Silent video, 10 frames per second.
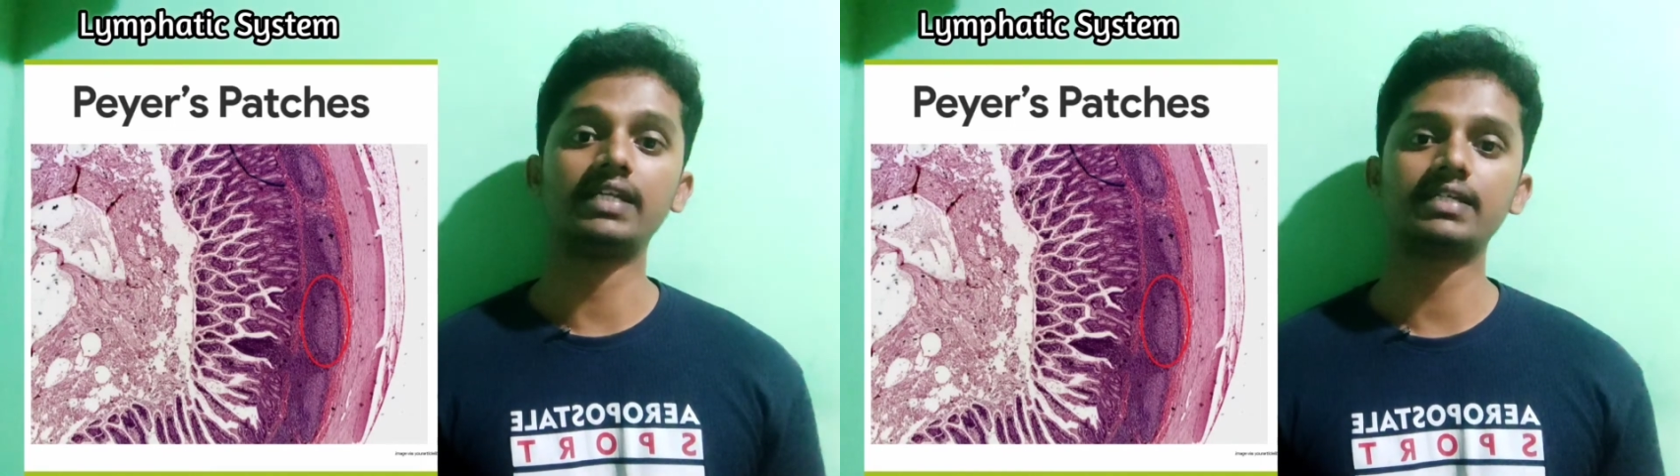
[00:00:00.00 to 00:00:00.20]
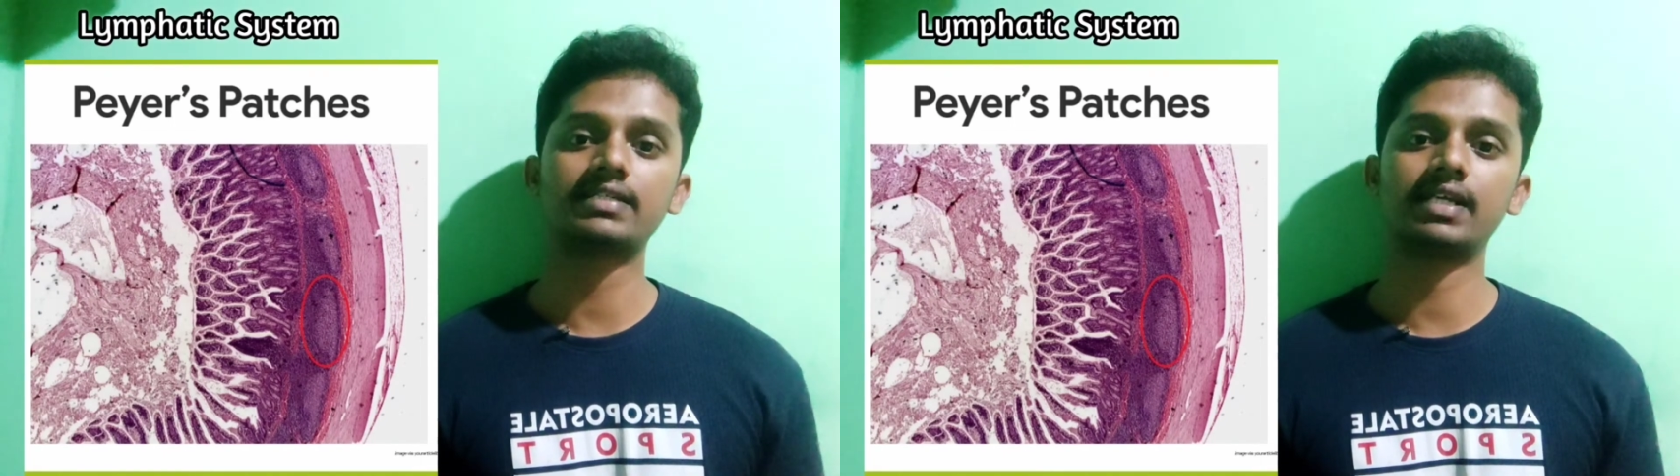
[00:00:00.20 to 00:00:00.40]

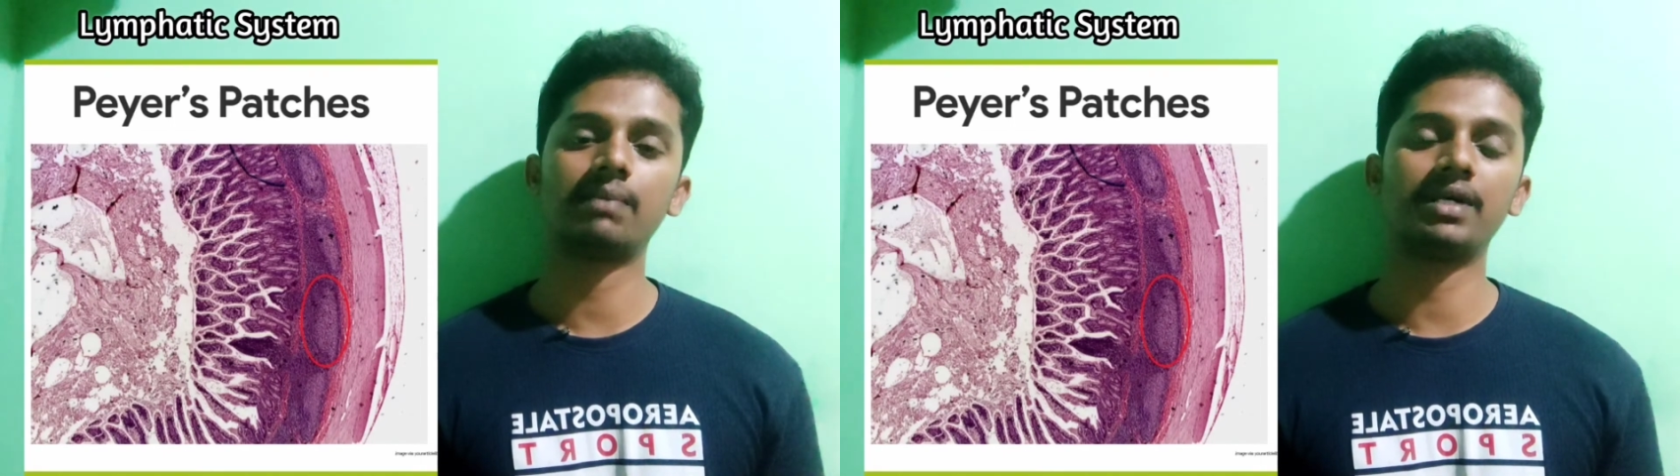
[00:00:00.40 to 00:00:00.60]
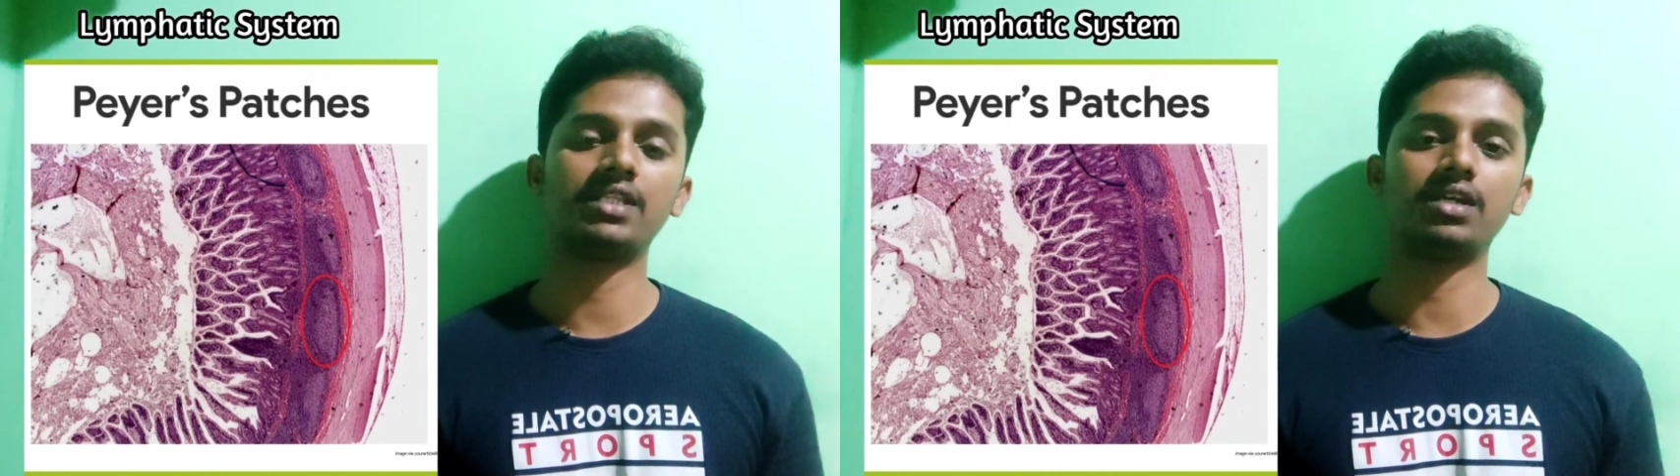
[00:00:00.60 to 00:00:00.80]

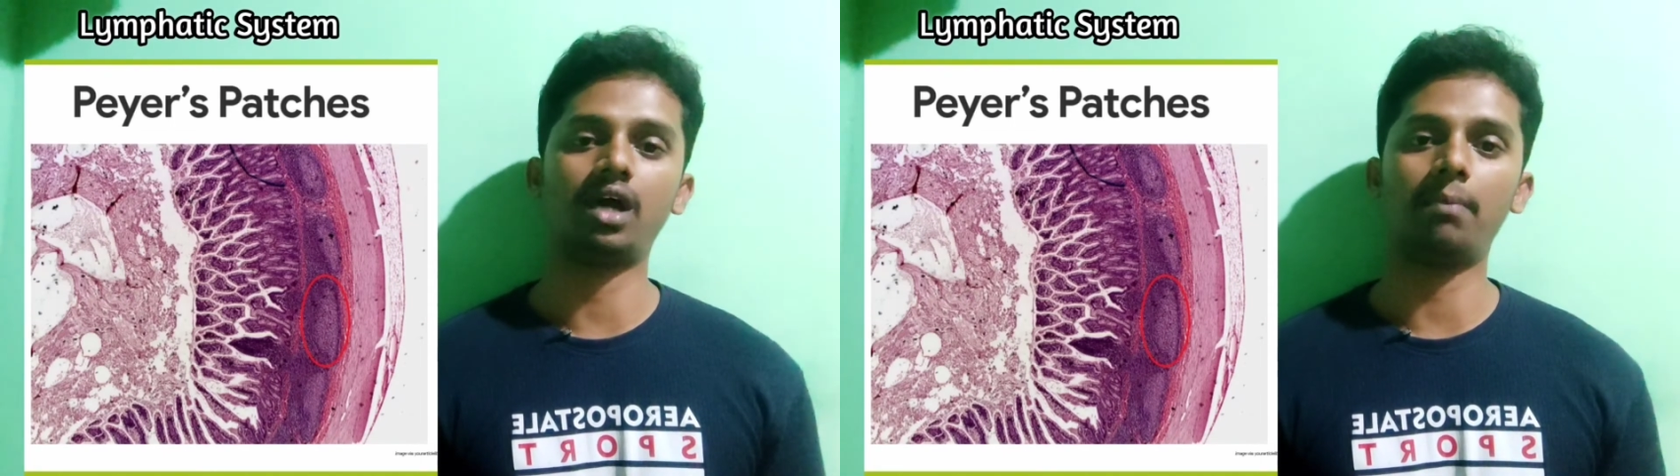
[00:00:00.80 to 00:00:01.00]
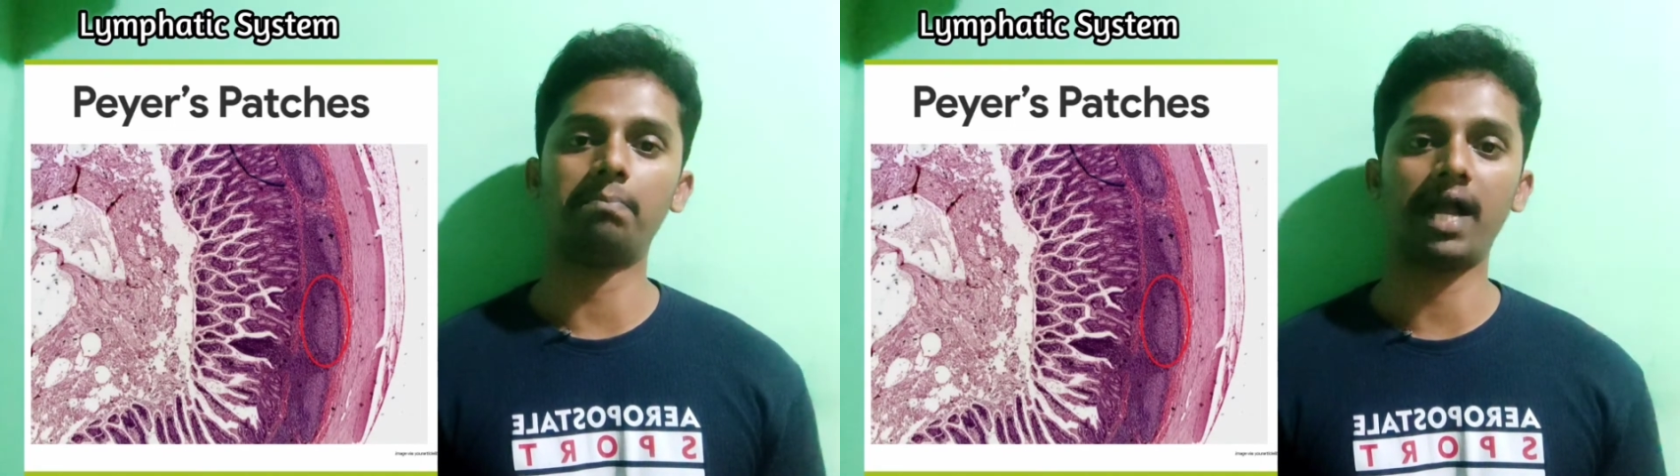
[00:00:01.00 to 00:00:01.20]
இன்டெஸ்டைனில்
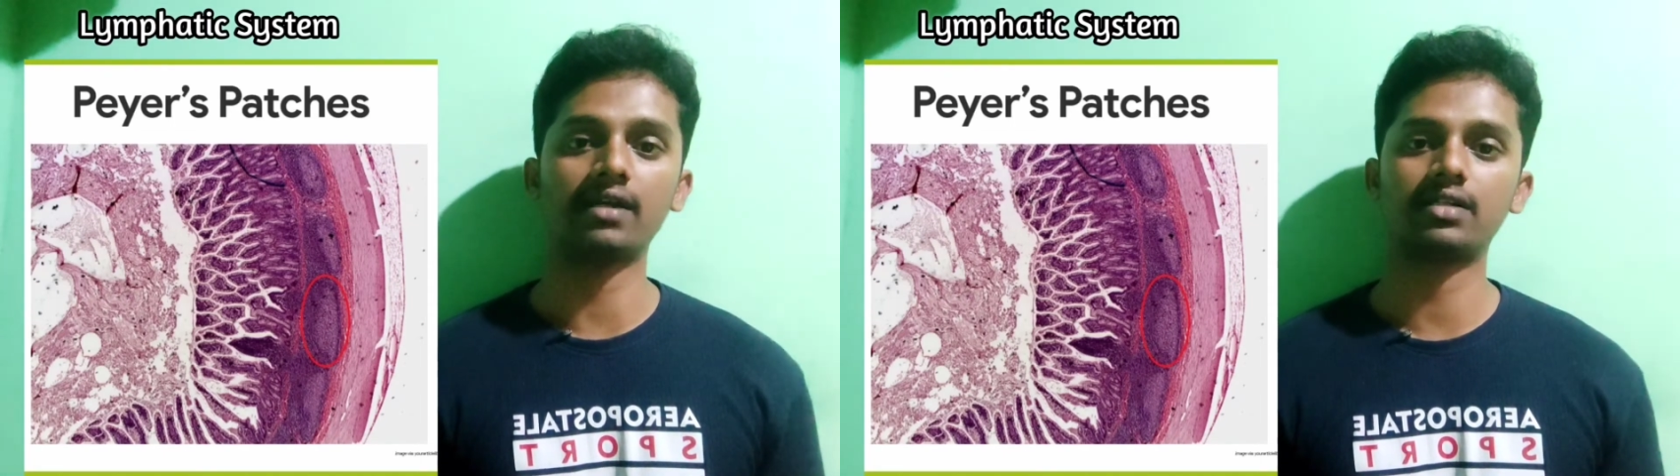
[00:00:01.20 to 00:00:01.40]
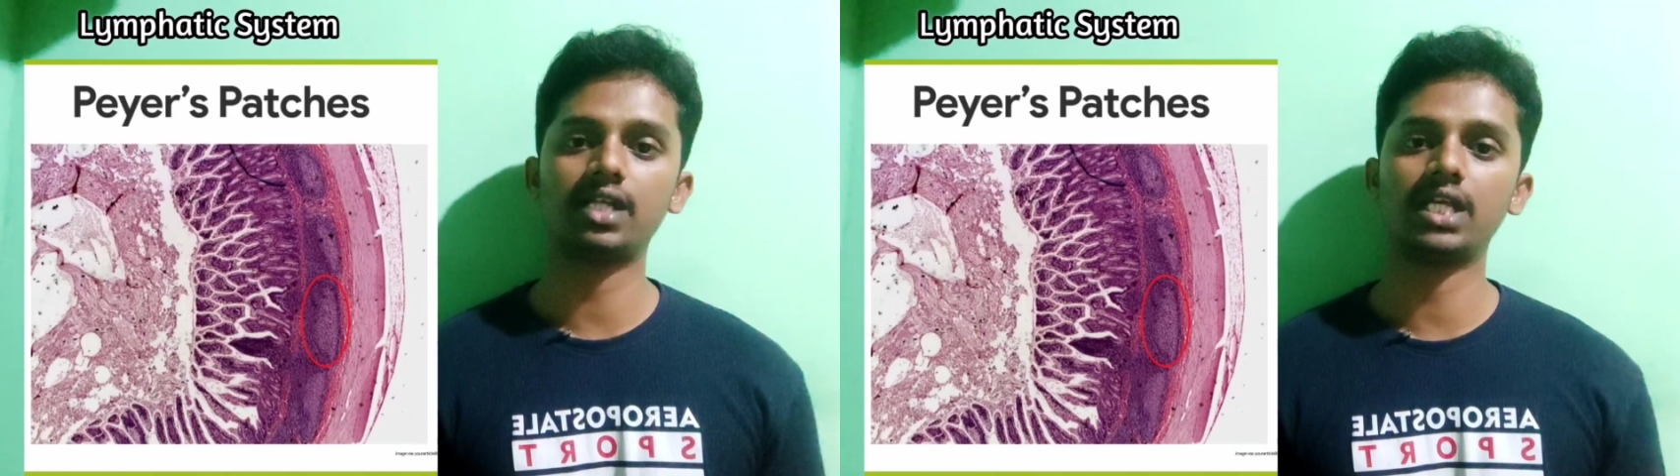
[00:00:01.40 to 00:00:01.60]
பார்த்திங்கன்னா
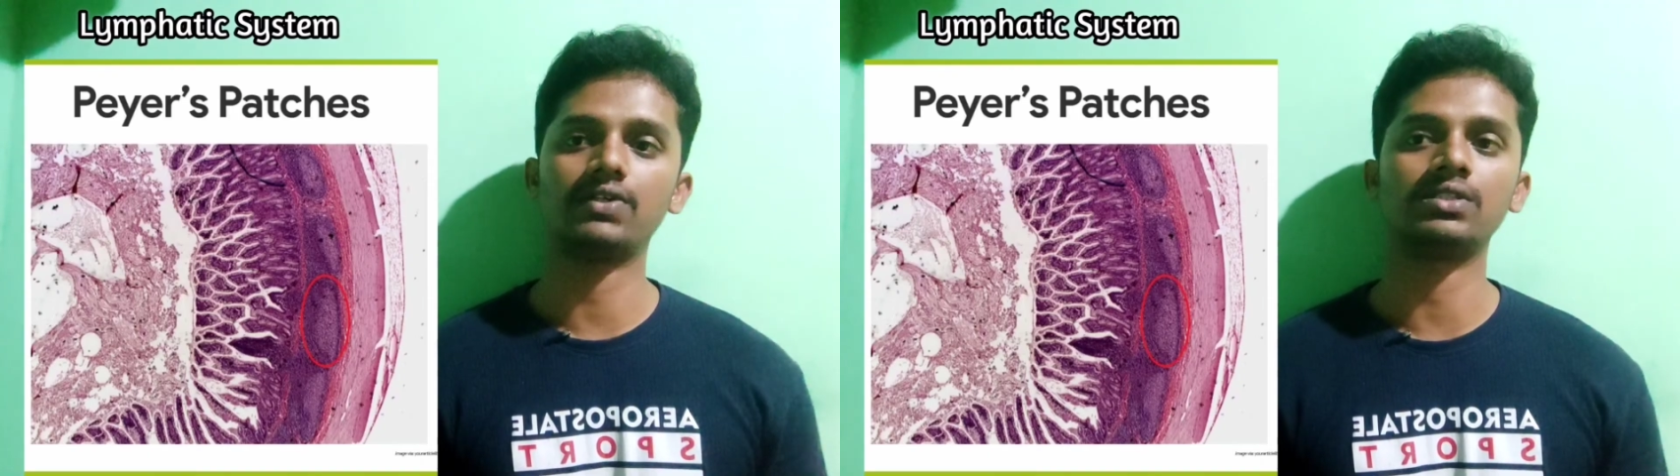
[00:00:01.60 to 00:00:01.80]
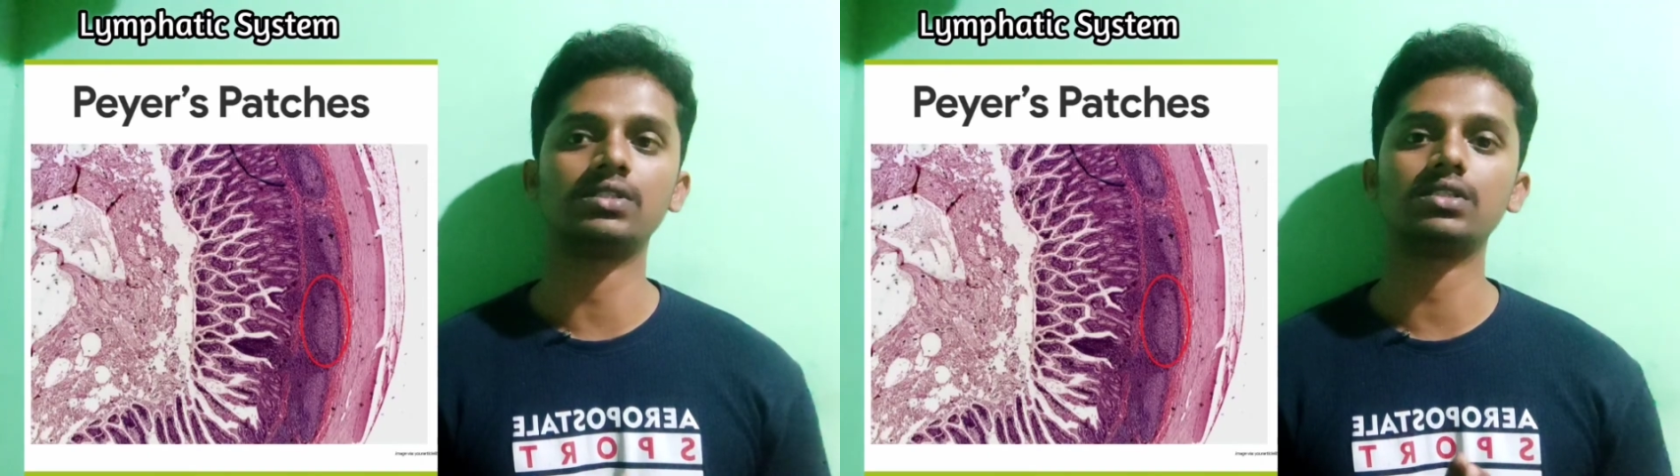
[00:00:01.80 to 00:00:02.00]

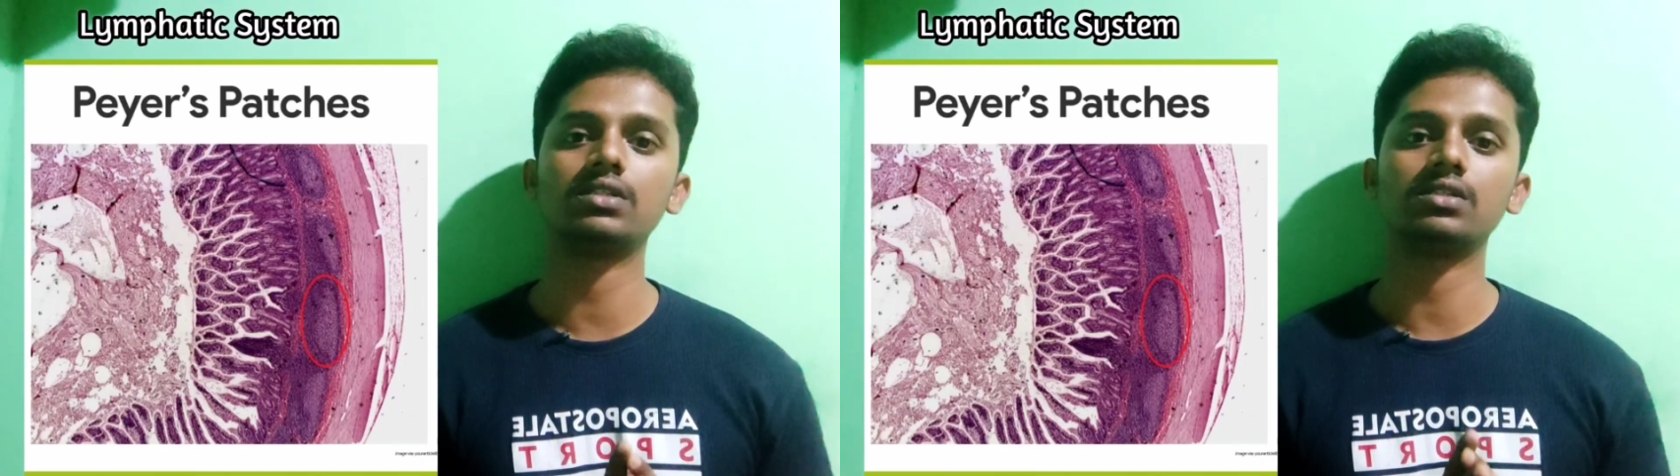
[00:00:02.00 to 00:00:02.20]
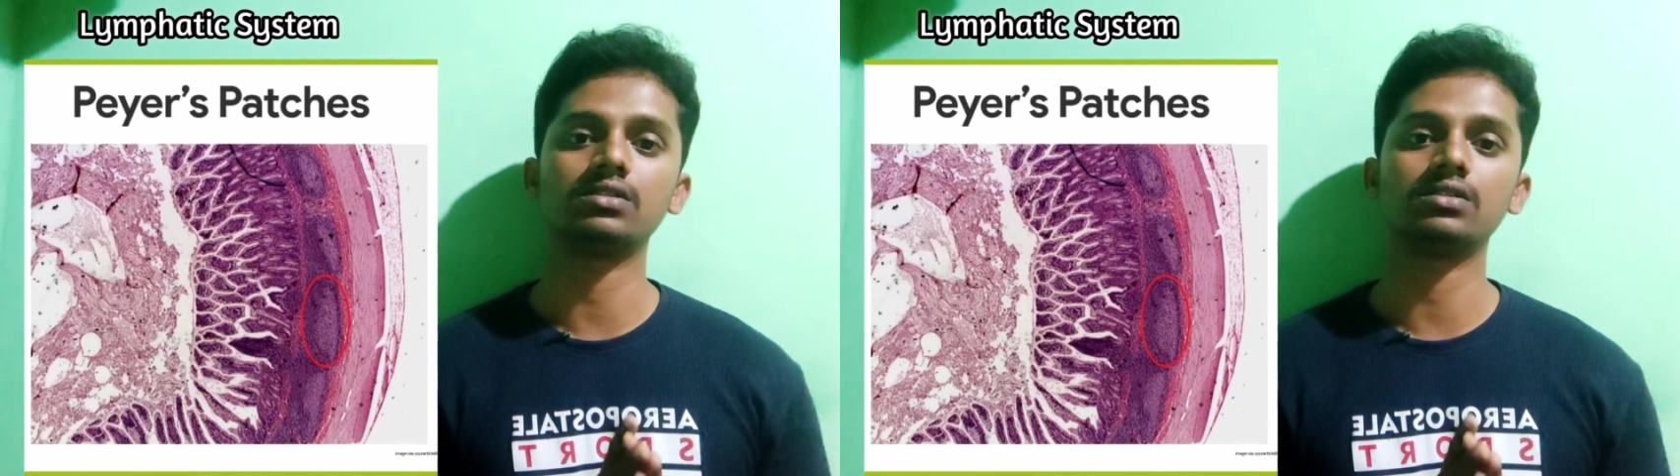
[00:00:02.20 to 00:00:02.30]
பேக்டீரியா வந்து